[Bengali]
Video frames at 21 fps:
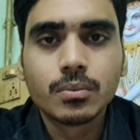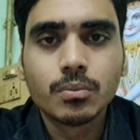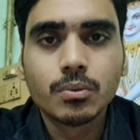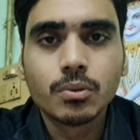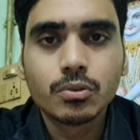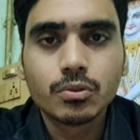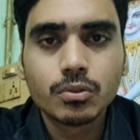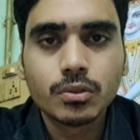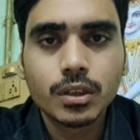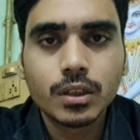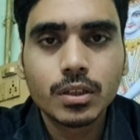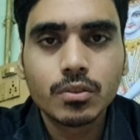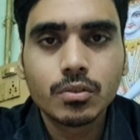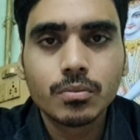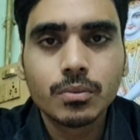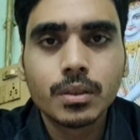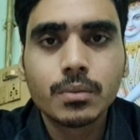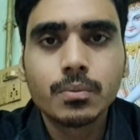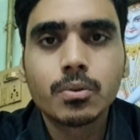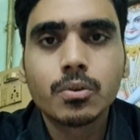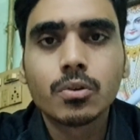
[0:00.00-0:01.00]
বন্ধুদের
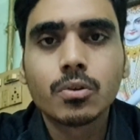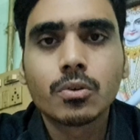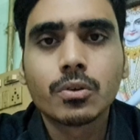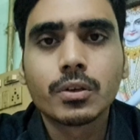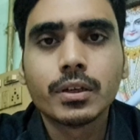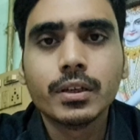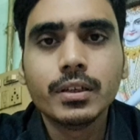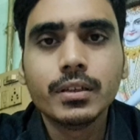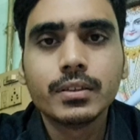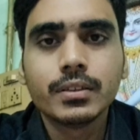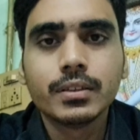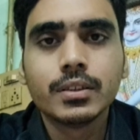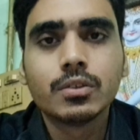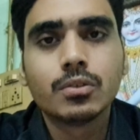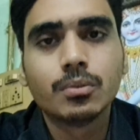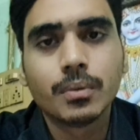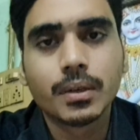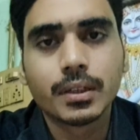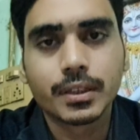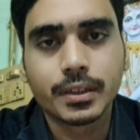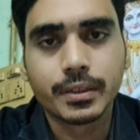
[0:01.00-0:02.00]
রুমের ফ্লোরে তিনি
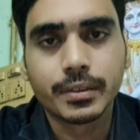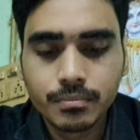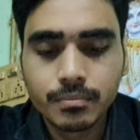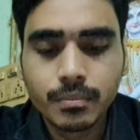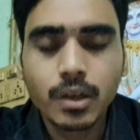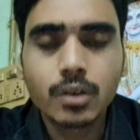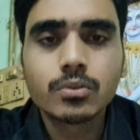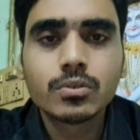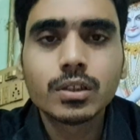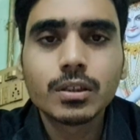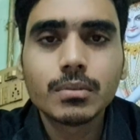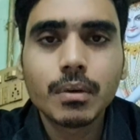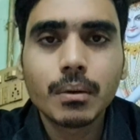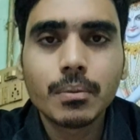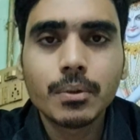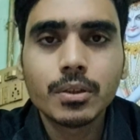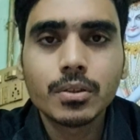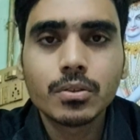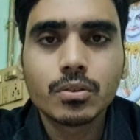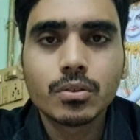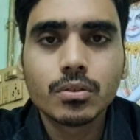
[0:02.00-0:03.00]
ঘুমাতেন মানুষের
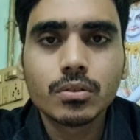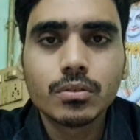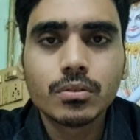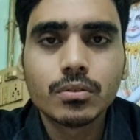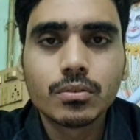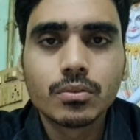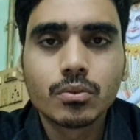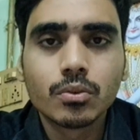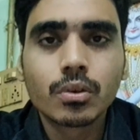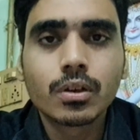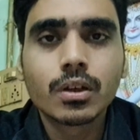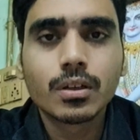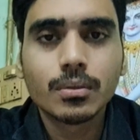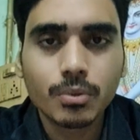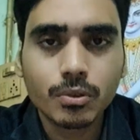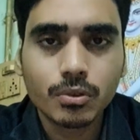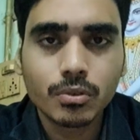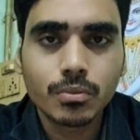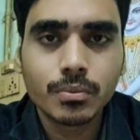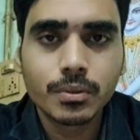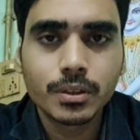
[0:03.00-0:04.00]
ব্যবহৃত কোকের
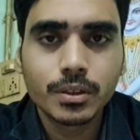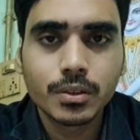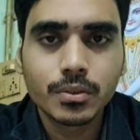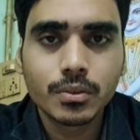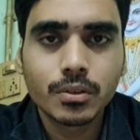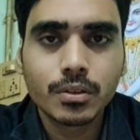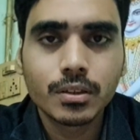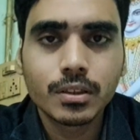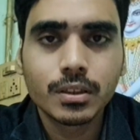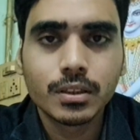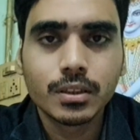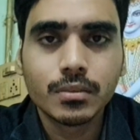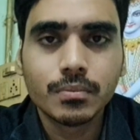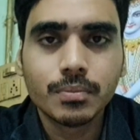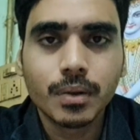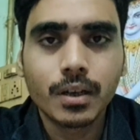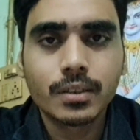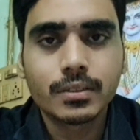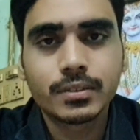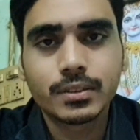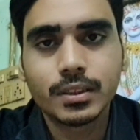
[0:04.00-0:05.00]
বোতল বিক্রি করে তিনি
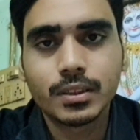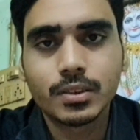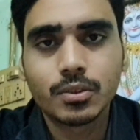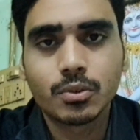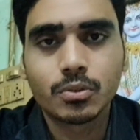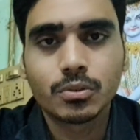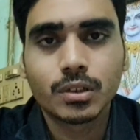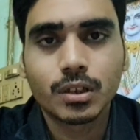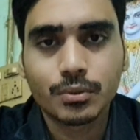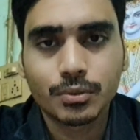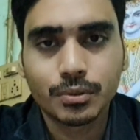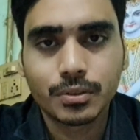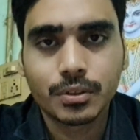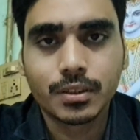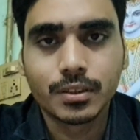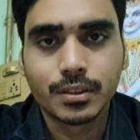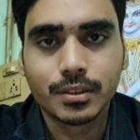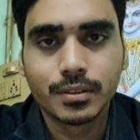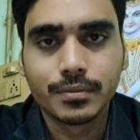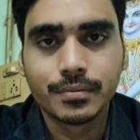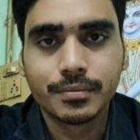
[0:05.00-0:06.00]
পাঁচ সেন্ট রোজগার
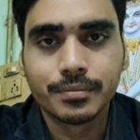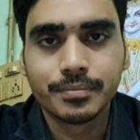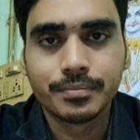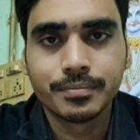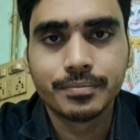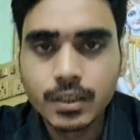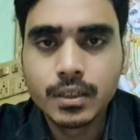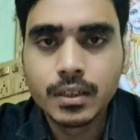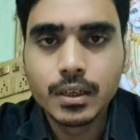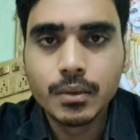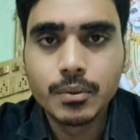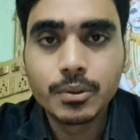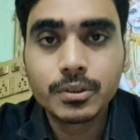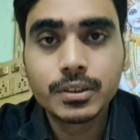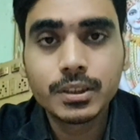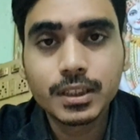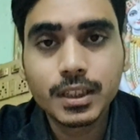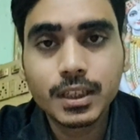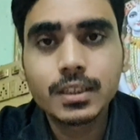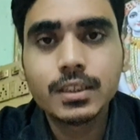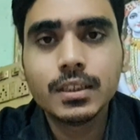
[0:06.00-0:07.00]
করতেন এবং
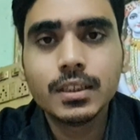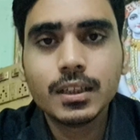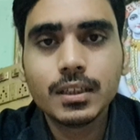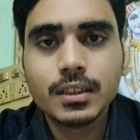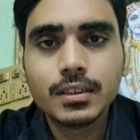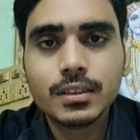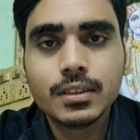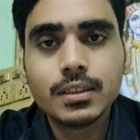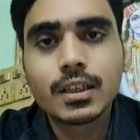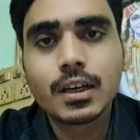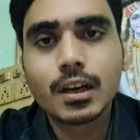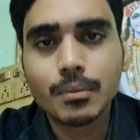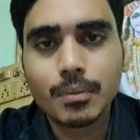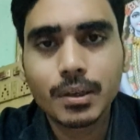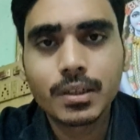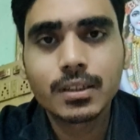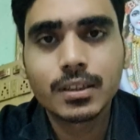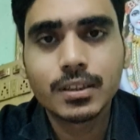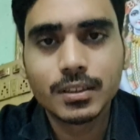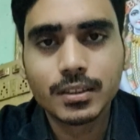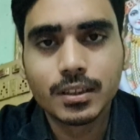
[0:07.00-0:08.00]
যেটা দিয়েই তিনি খাবার
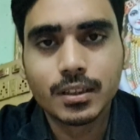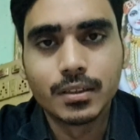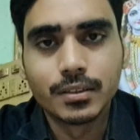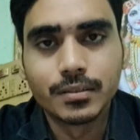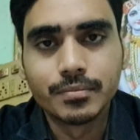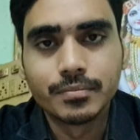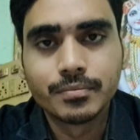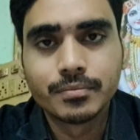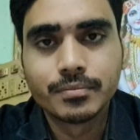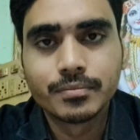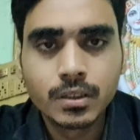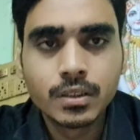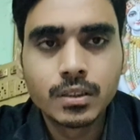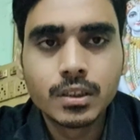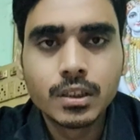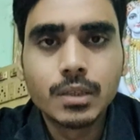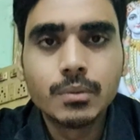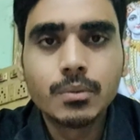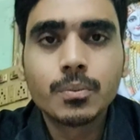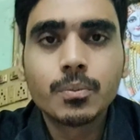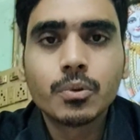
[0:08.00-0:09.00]
কিনতেন
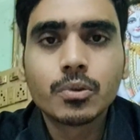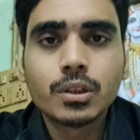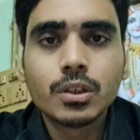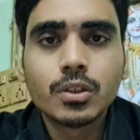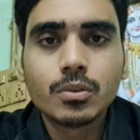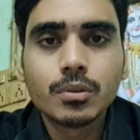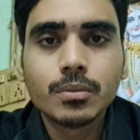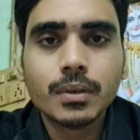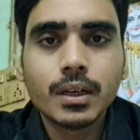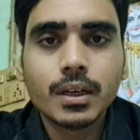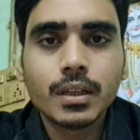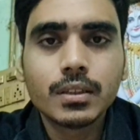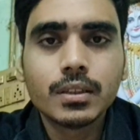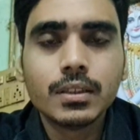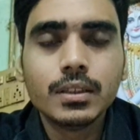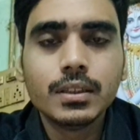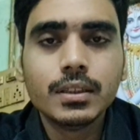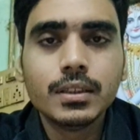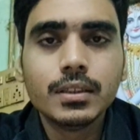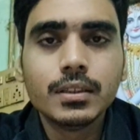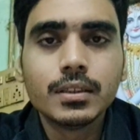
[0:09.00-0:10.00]
এবং প্রতি রবিবার
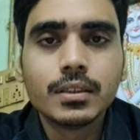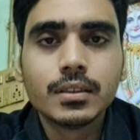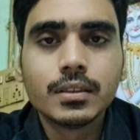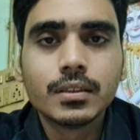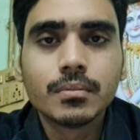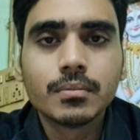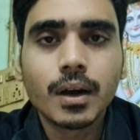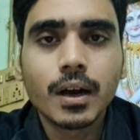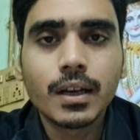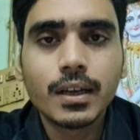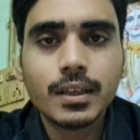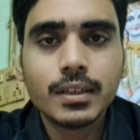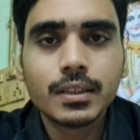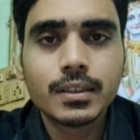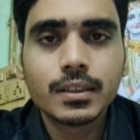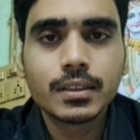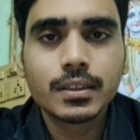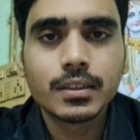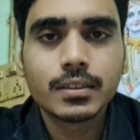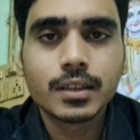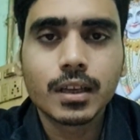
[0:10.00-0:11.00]
তিনি পায়ে হেঁটে
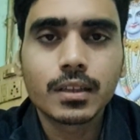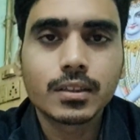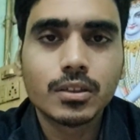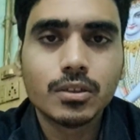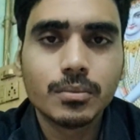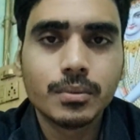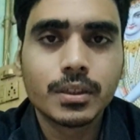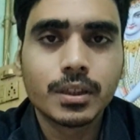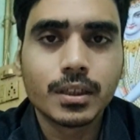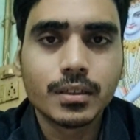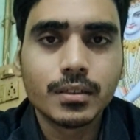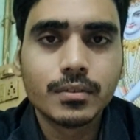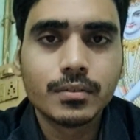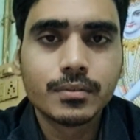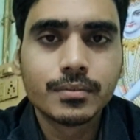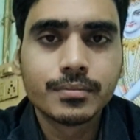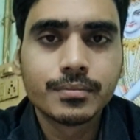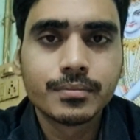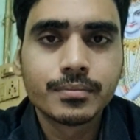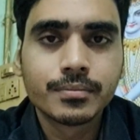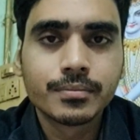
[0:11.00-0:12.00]
যেতেন সাত কিলোমিটার
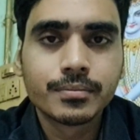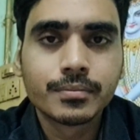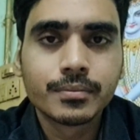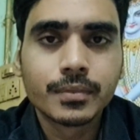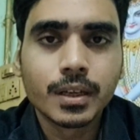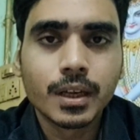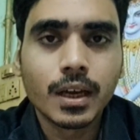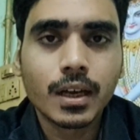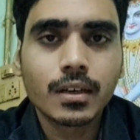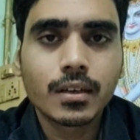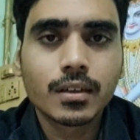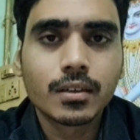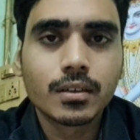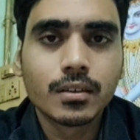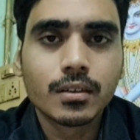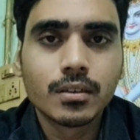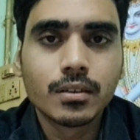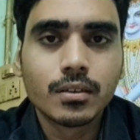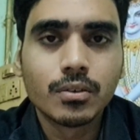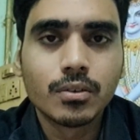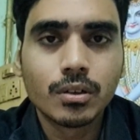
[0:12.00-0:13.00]
এক
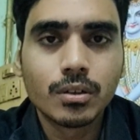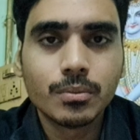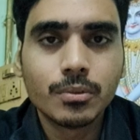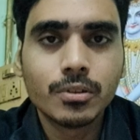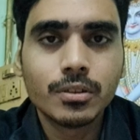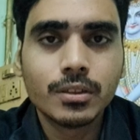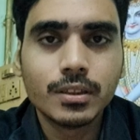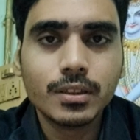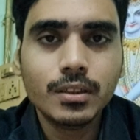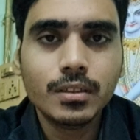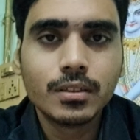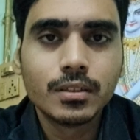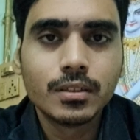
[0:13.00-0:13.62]
হরিমন্দির